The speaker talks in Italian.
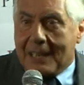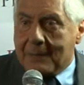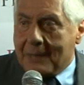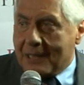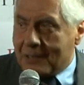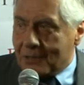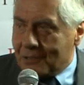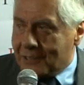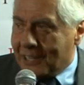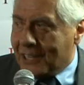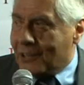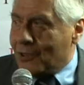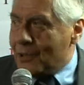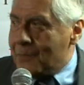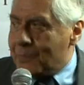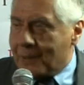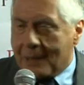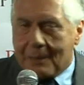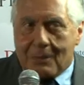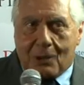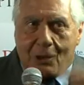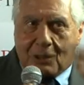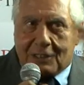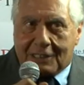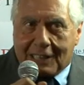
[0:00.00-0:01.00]
ma non dico in
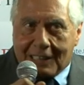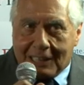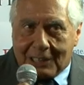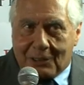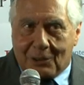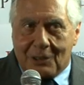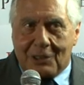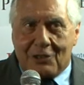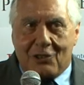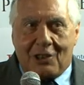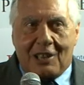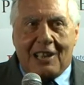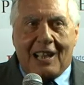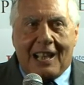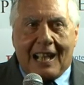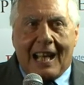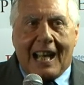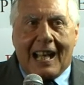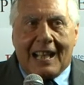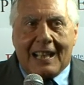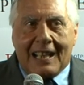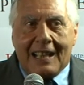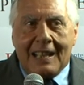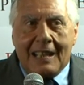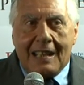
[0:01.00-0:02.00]
Piemonte, dico in
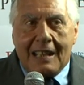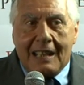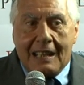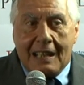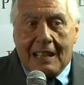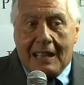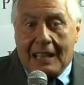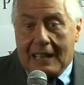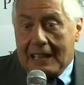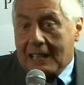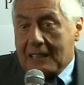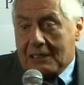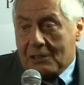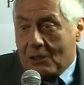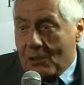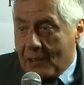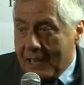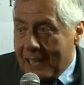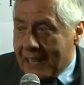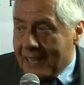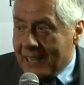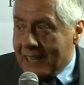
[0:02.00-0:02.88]
generale, non è